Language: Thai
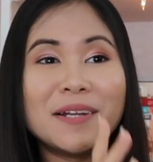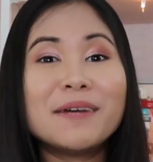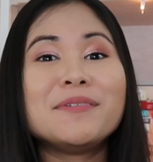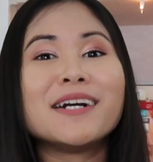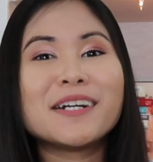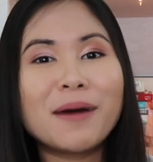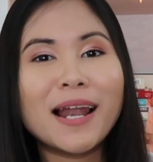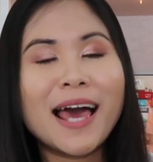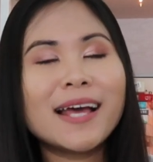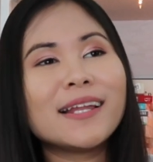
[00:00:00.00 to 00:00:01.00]
เริ่มเยอะขึ้นมา
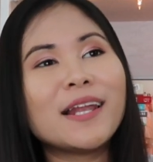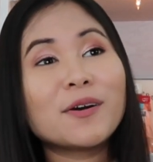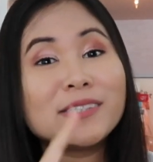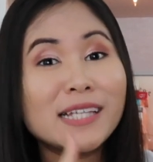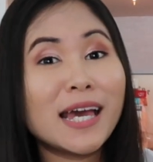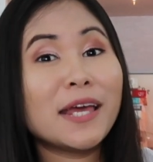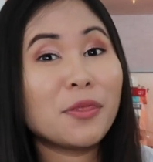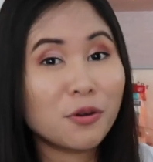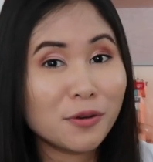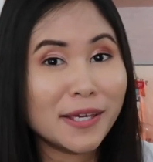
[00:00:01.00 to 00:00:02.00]
แล้ว แล้วก็
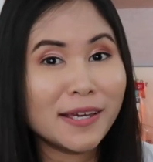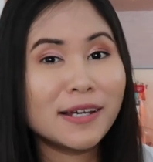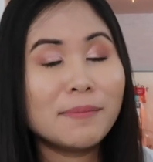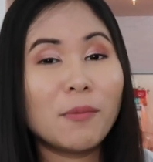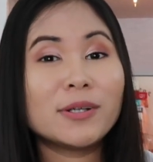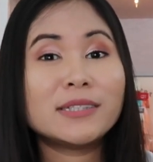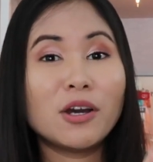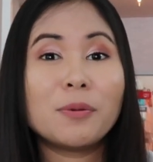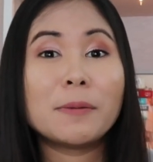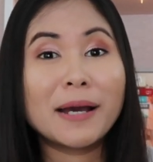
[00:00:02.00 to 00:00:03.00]
CIN3 คือแบบว่าเซ
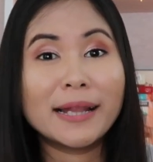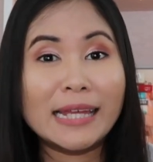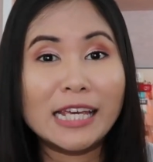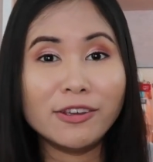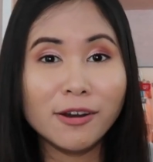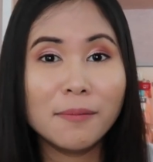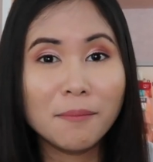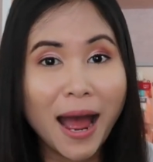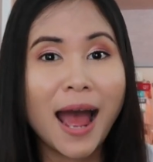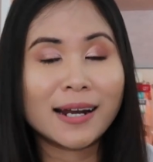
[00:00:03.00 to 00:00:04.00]
ลล์ผิดปกติเยอะ
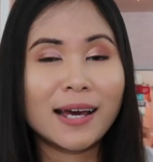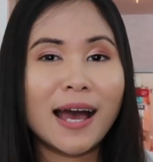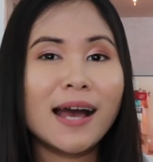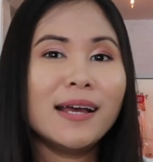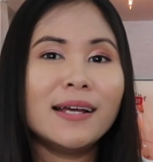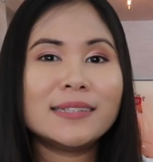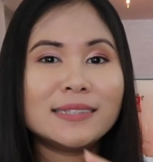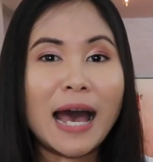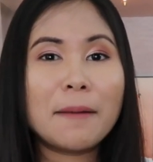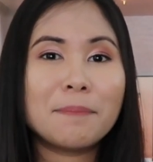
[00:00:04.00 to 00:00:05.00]
มากนะคะ
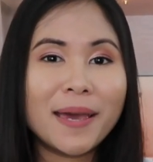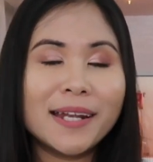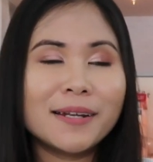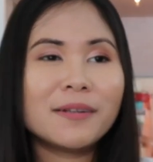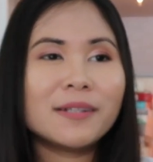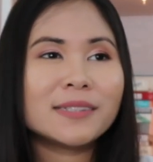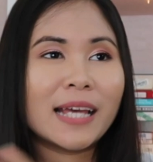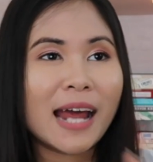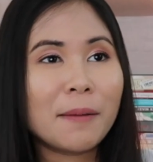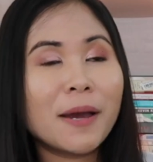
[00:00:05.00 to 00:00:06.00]
จะเป็น
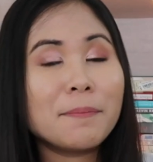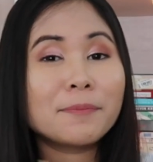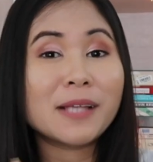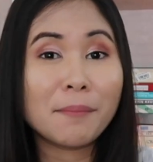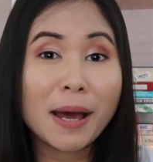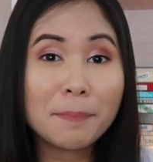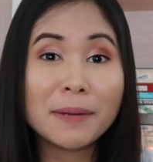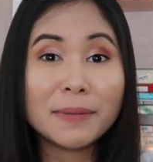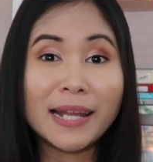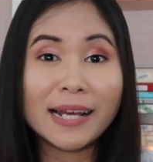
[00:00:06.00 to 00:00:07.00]
จะทำให้สามารถเป็
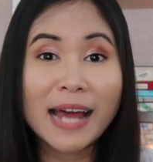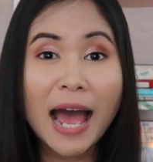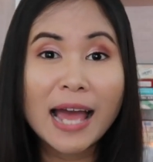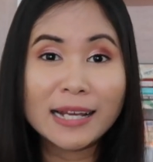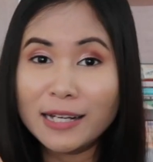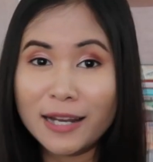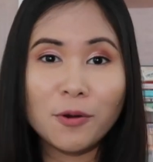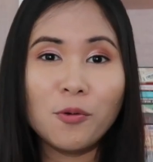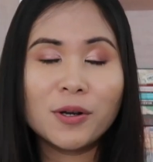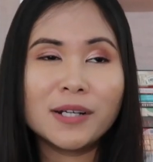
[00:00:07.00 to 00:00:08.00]
นมะเร็งได้
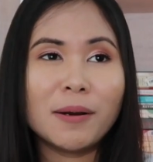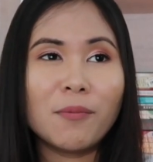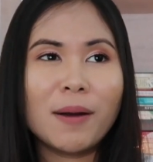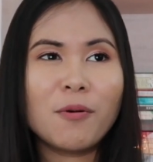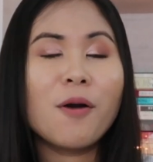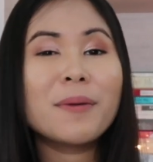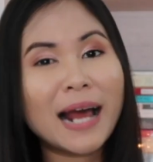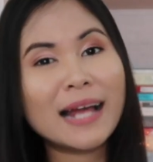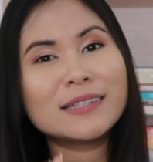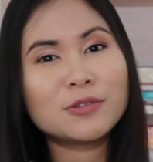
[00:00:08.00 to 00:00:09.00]
เร็ว คือแบบว่าเพราะว่ามัน
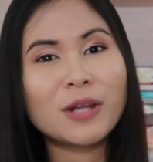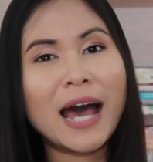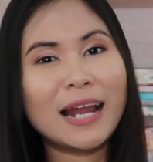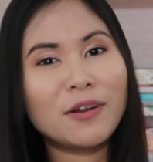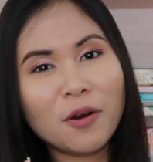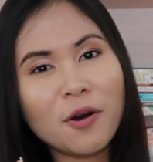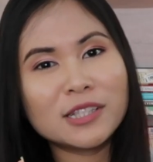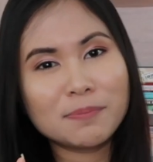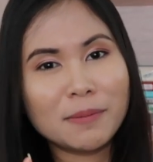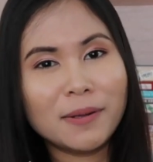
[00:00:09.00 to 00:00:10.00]
ขั้นสุดท้ายแล้วเนาะก่อน
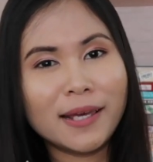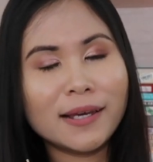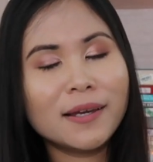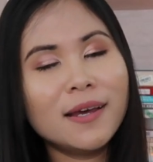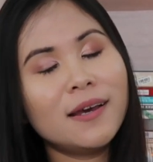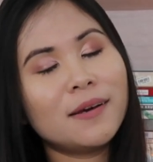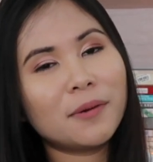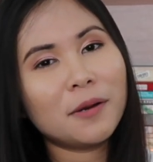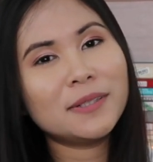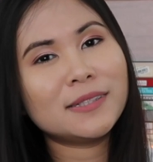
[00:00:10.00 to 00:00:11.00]
จะเป็นมะเร็ง
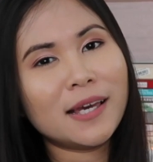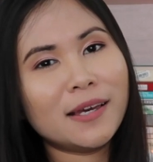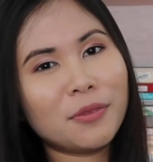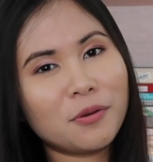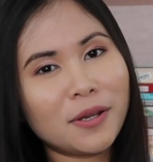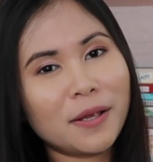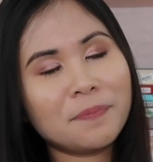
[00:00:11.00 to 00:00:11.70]
มันก็เป็น CIN3